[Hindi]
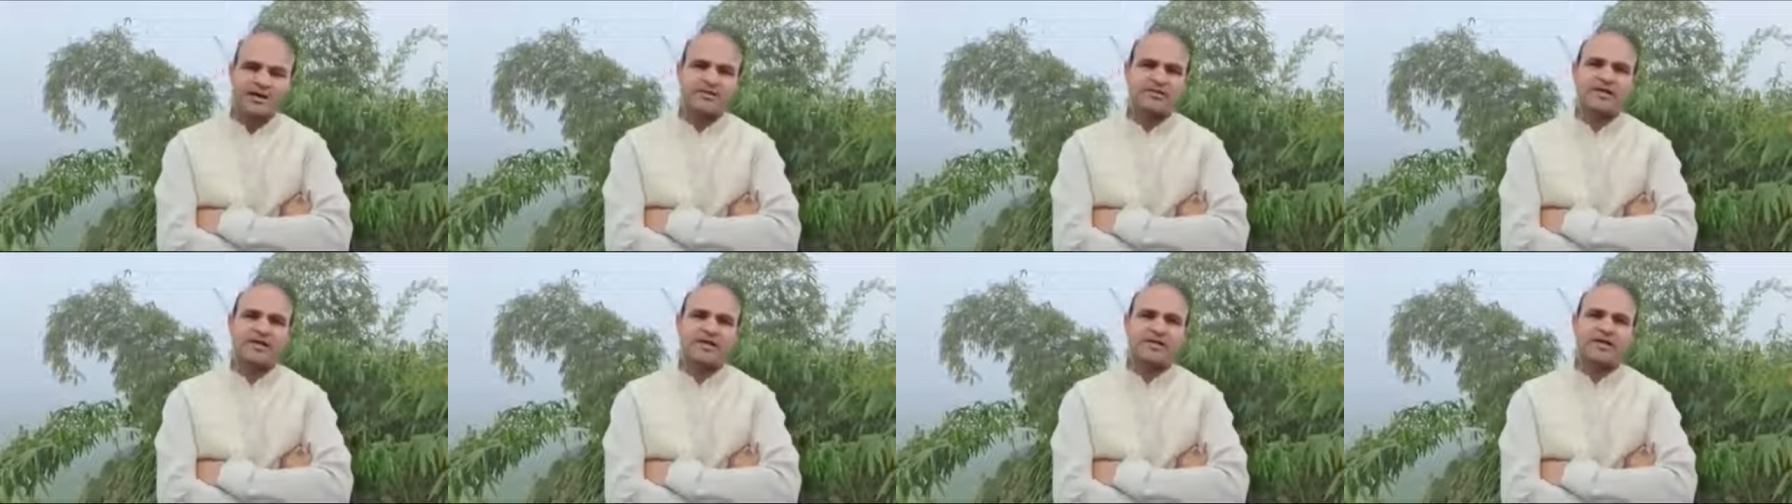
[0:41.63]

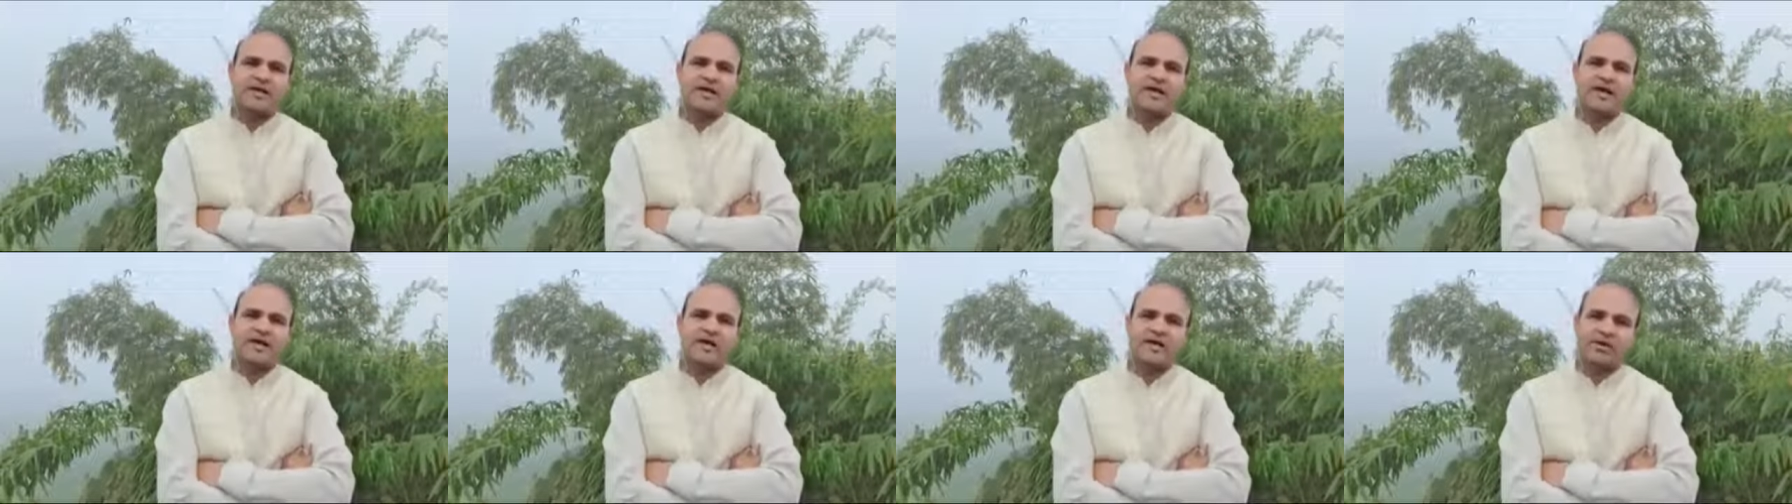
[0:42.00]
इसका
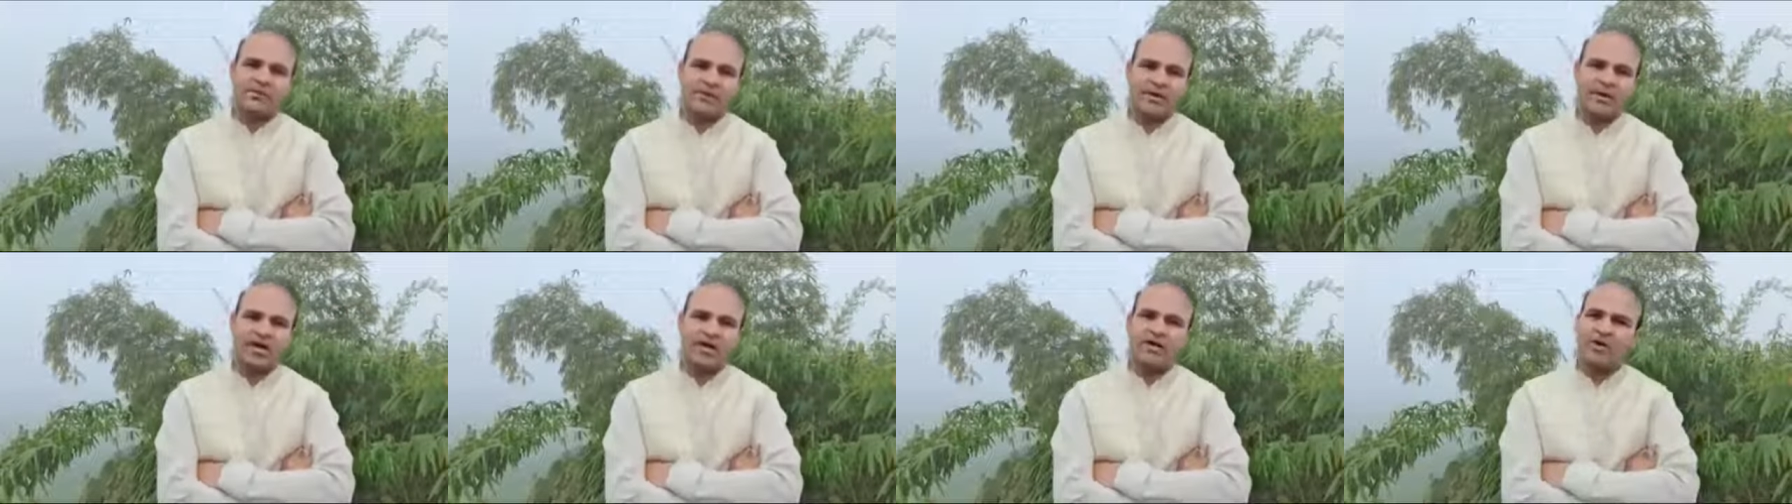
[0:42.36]
ध्यान
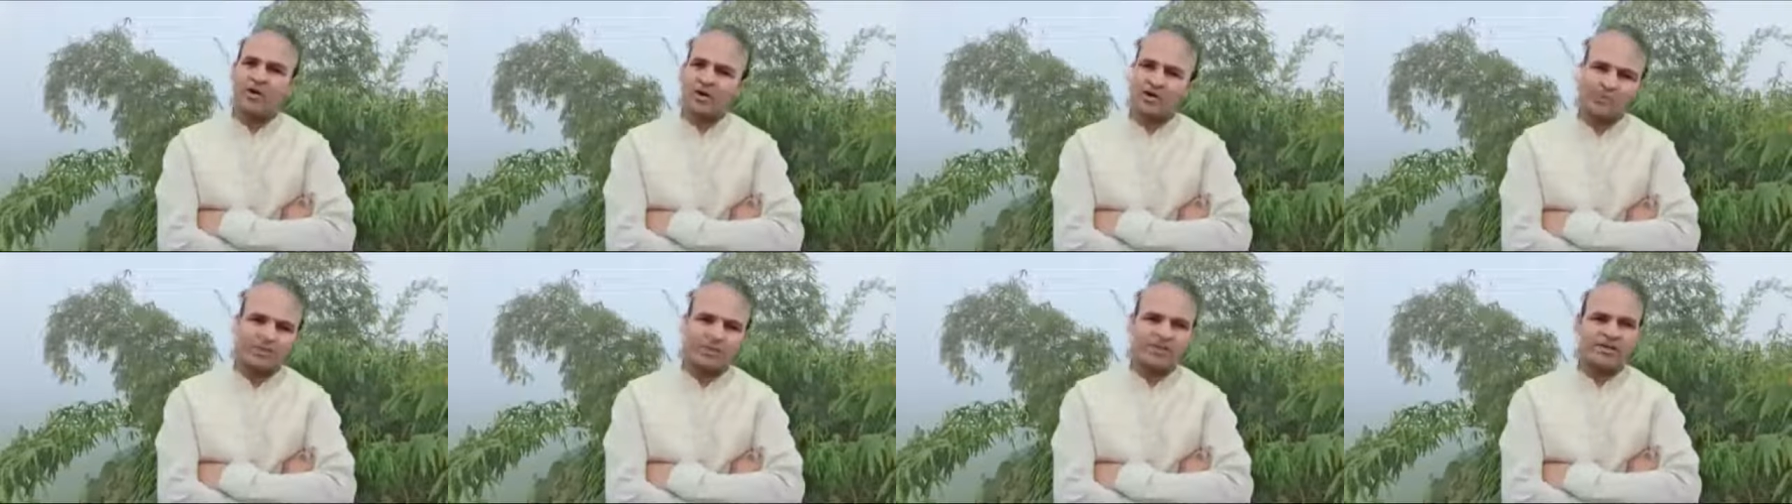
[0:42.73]
रखे बिना
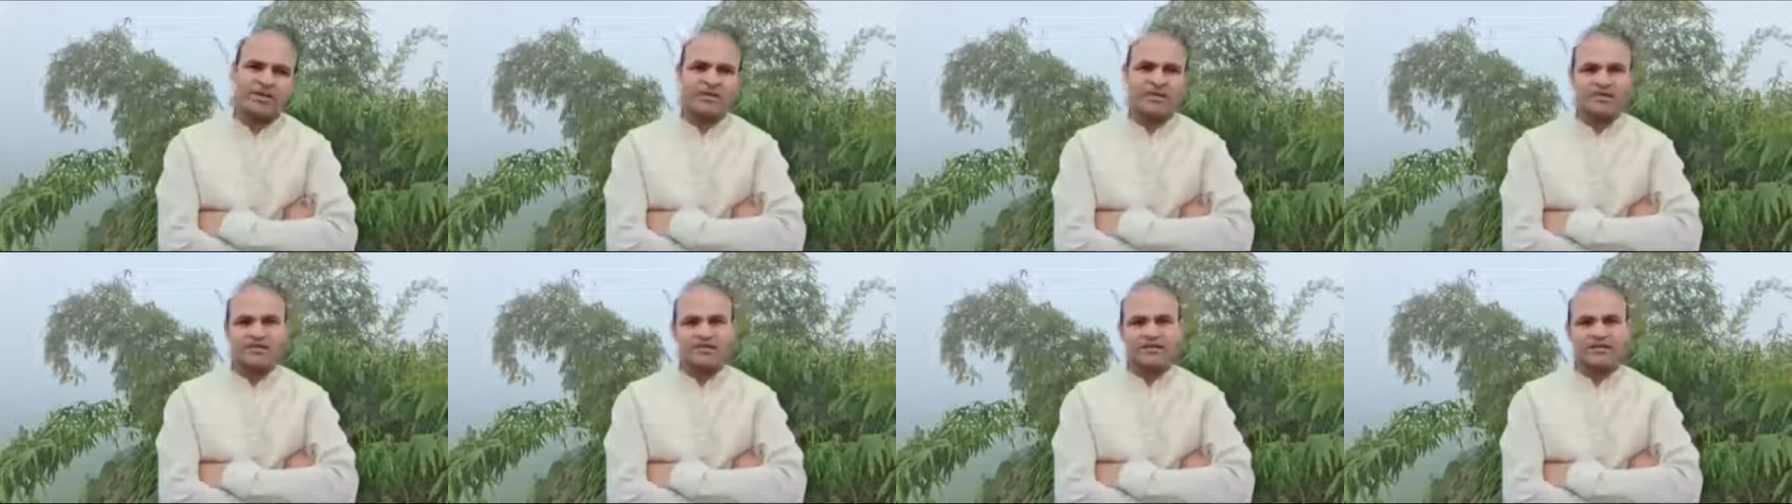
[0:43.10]

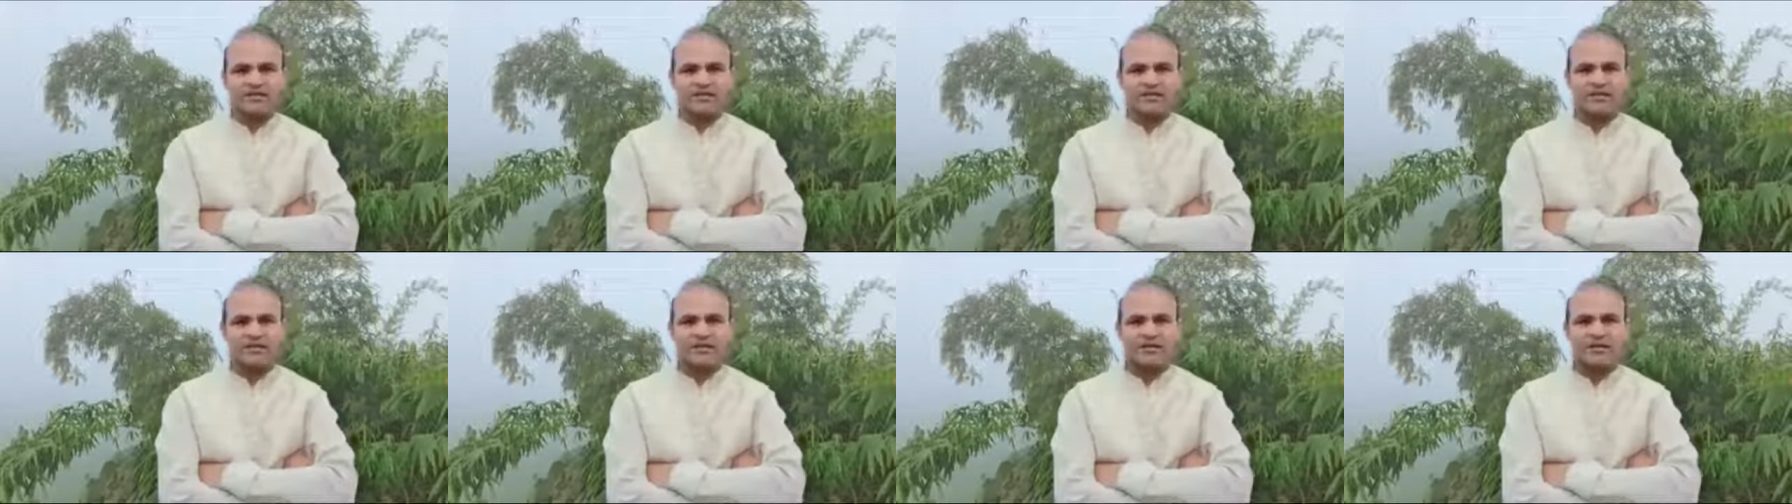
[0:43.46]
नोटबंदी कर दी